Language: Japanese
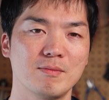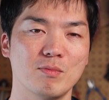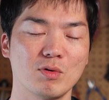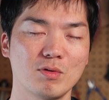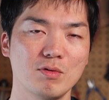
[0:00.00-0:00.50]

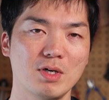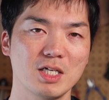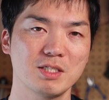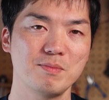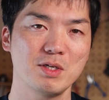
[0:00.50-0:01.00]
う。木工を
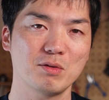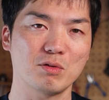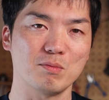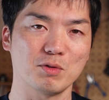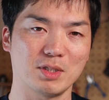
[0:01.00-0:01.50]
始めよう
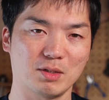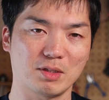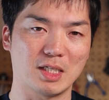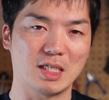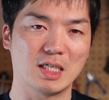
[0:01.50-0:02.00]
と思った
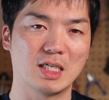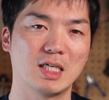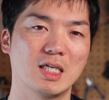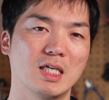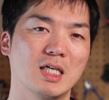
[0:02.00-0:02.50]
時
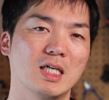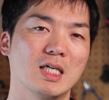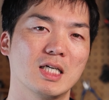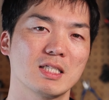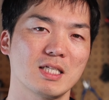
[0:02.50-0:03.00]

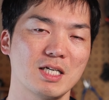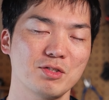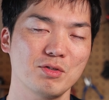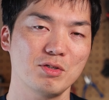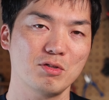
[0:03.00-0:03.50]
最
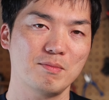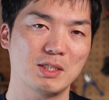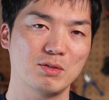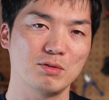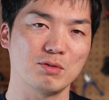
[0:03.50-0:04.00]
初に戸
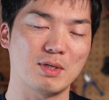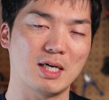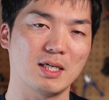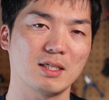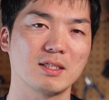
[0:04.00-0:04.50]
惑うの
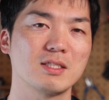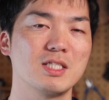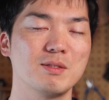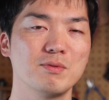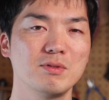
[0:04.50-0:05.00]
は
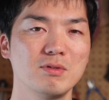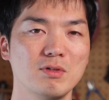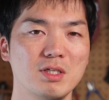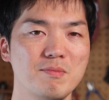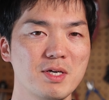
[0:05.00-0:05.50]
自分
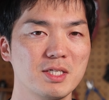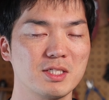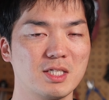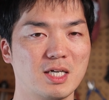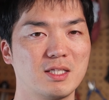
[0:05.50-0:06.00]
の
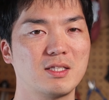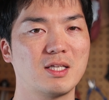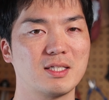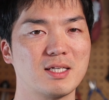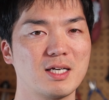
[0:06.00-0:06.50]
イメージに合っ
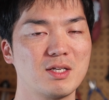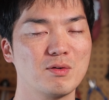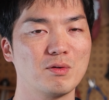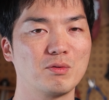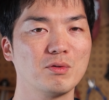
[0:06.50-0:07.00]
た材
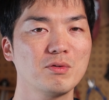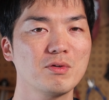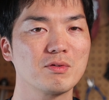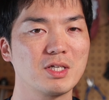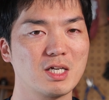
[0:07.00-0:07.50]
料をどの
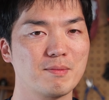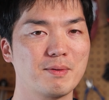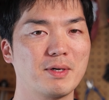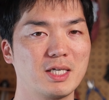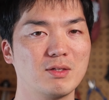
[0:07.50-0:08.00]
ように選
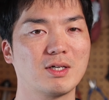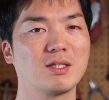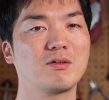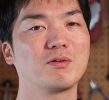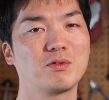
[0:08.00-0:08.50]
べばいいの
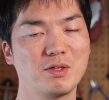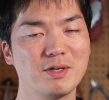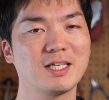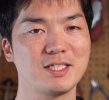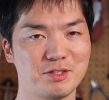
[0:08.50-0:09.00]
かということで
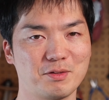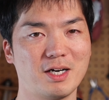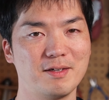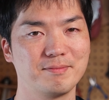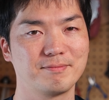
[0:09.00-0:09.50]
はないでしょう
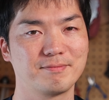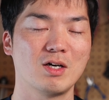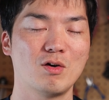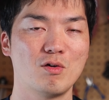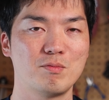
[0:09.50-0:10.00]
か。
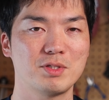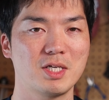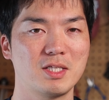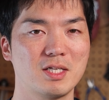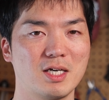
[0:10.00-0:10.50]

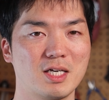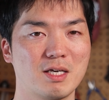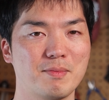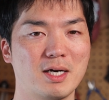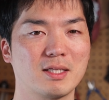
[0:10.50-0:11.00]
ホームセンターへ行
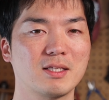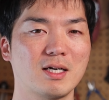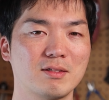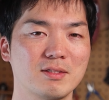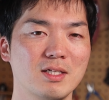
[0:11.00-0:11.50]
けば
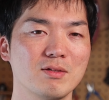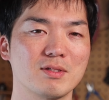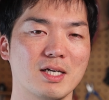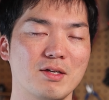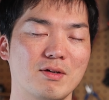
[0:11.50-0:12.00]
たくさん
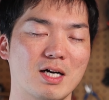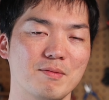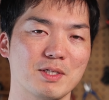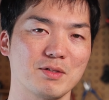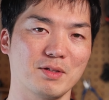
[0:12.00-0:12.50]
の材料があ
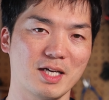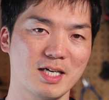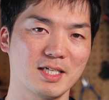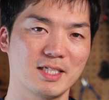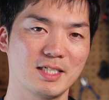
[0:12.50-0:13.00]
りますよ
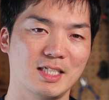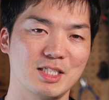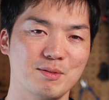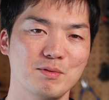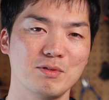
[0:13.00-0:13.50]
ね。
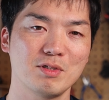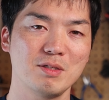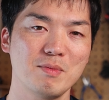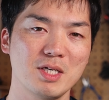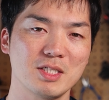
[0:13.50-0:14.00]
自分の
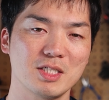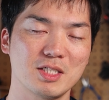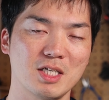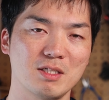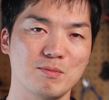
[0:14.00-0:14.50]
イメージ
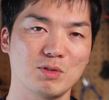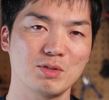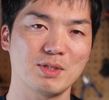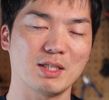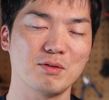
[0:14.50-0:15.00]
しているも
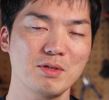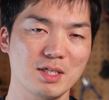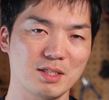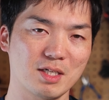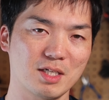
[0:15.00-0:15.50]
のにはど
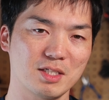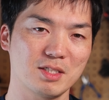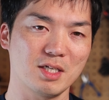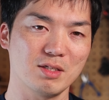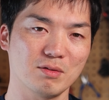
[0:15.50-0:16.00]
れが適
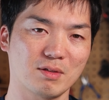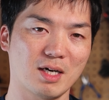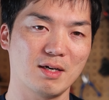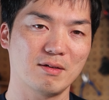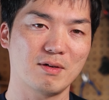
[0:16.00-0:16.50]
しているの
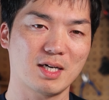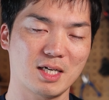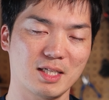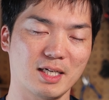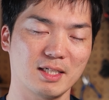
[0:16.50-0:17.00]
かわ
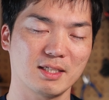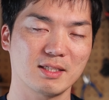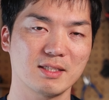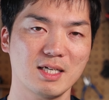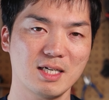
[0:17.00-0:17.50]
からない
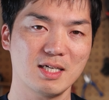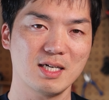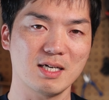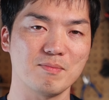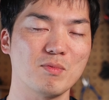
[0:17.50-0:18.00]
だか
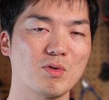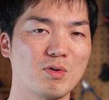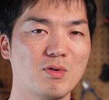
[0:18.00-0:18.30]
ら木